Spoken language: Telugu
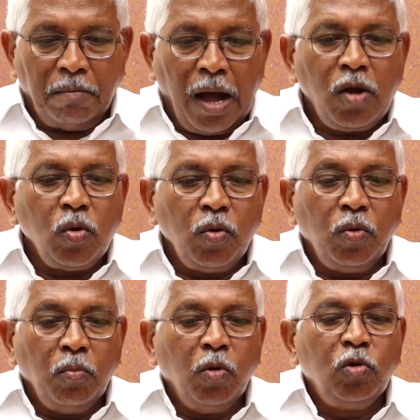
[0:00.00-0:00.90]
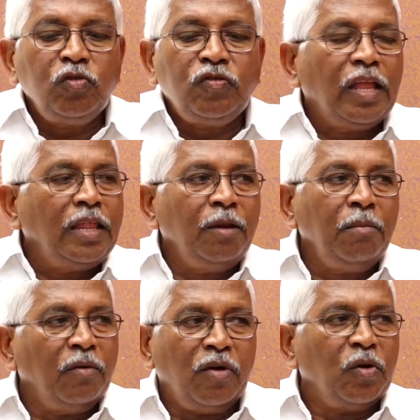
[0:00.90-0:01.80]
మాకు ముగుస్తుందని
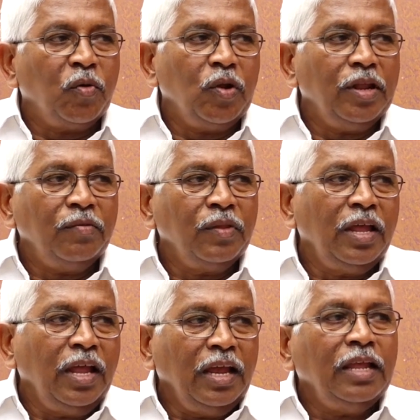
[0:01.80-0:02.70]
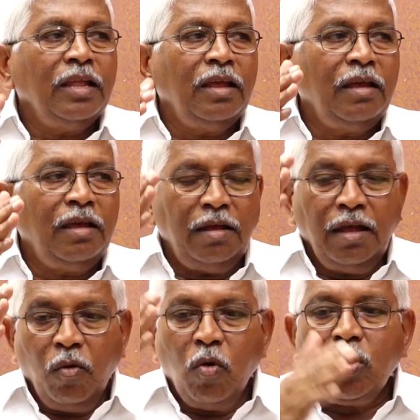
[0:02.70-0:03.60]
మేము అనుకోలేదు ఇది
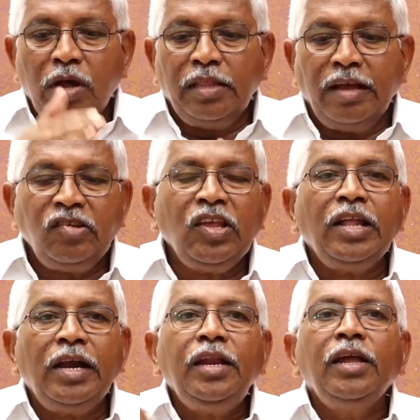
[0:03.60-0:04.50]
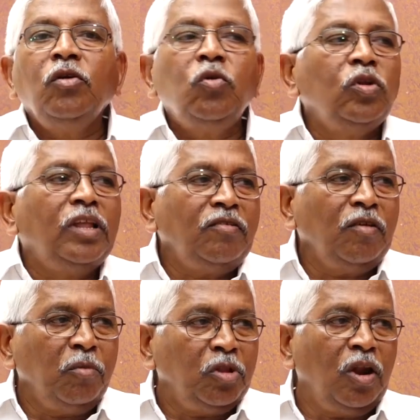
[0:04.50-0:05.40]
ఒక దశ దాటి ఇంకో దశ
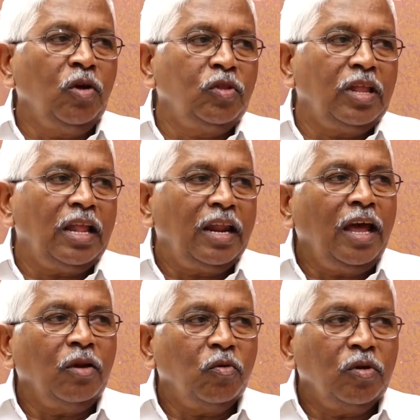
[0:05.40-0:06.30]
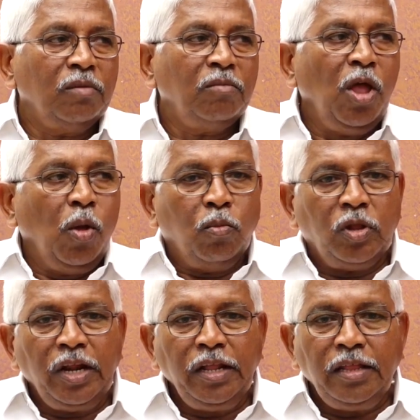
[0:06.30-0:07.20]
మొదలవుతుందనే అనుకున్నాం
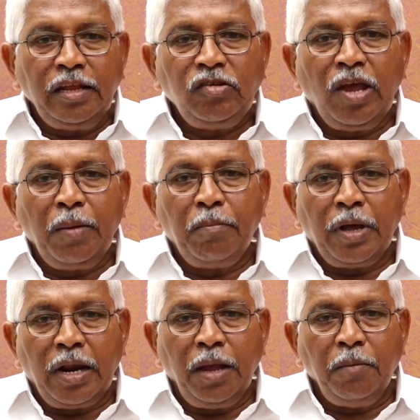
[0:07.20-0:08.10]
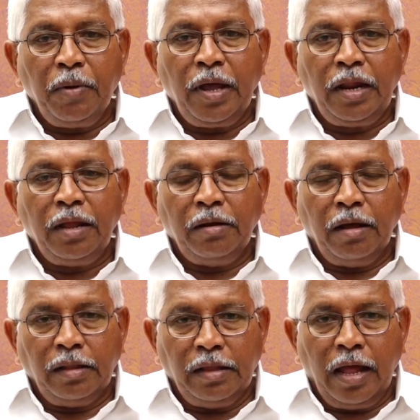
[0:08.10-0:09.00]
మొదటి దశ పరాయి పాలన
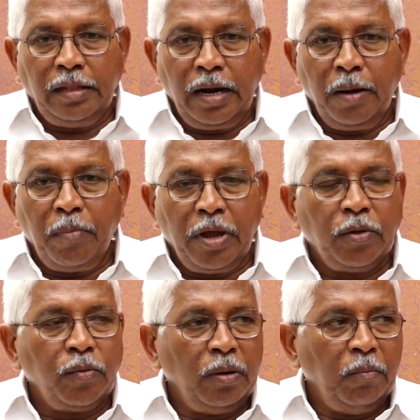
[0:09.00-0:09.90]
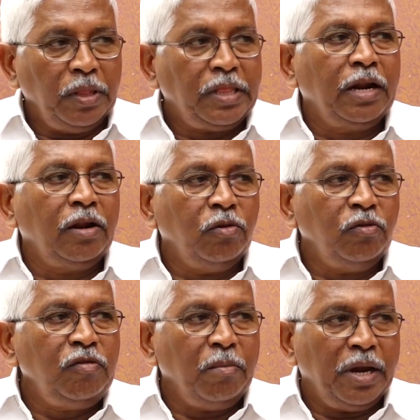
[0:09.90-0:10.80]
అది ఆంధ్ర పాలకుల పెత్తనం
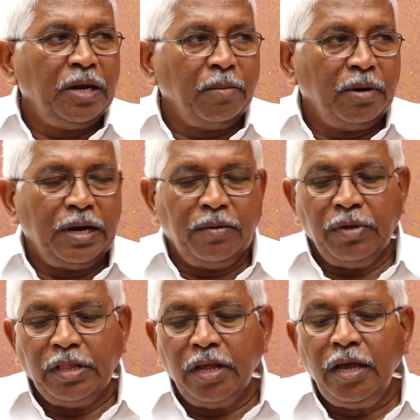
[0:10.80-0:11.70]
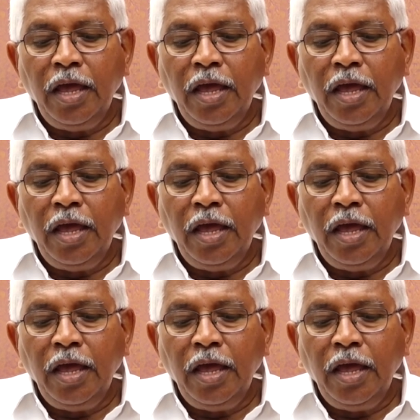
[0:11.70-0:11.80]
నుంచి బయటపడటం అయితే